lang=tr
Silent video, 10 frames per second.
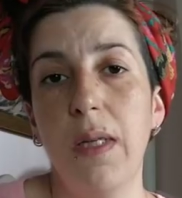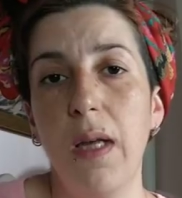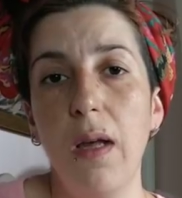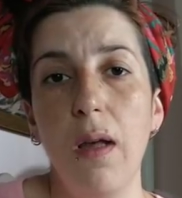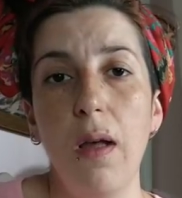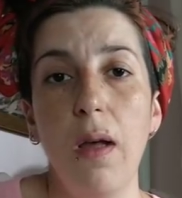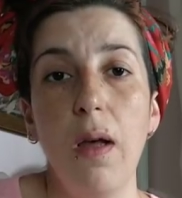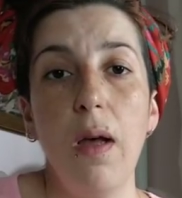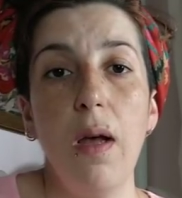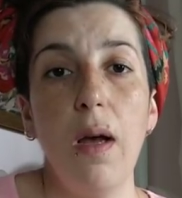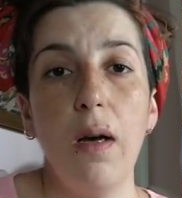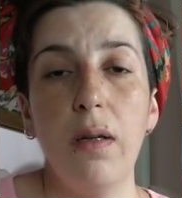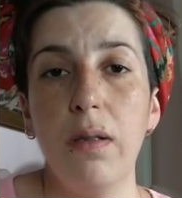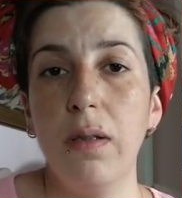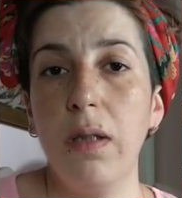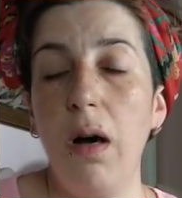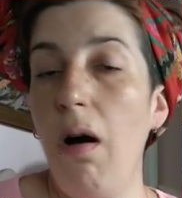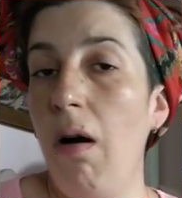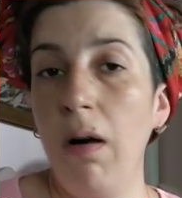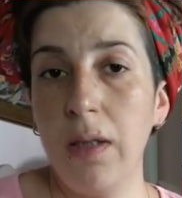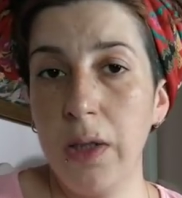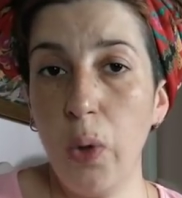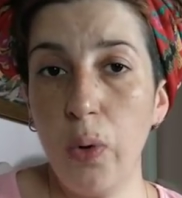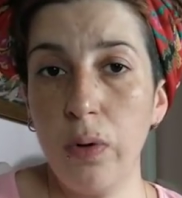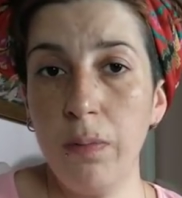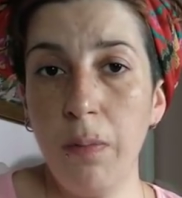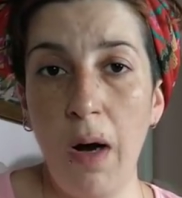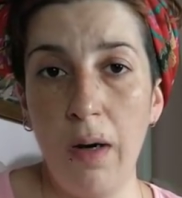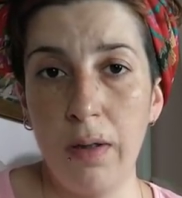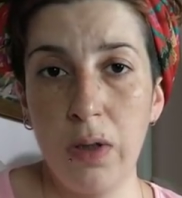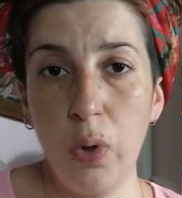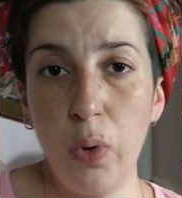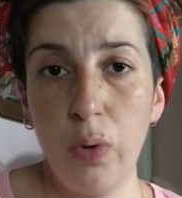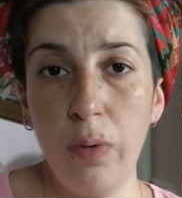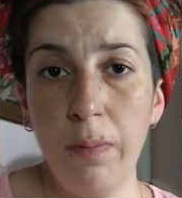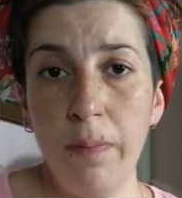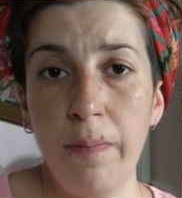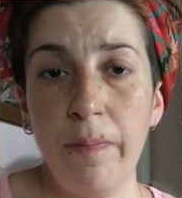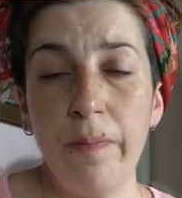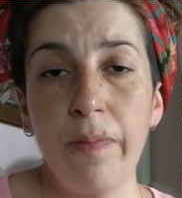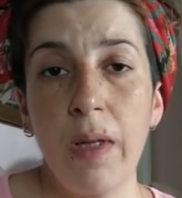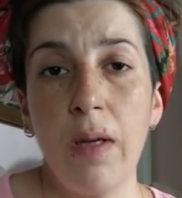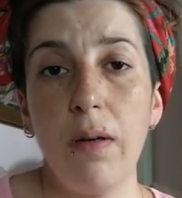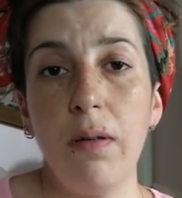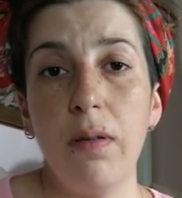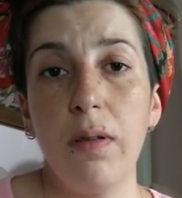diye e, ağlıyorum, bağırıyorum e,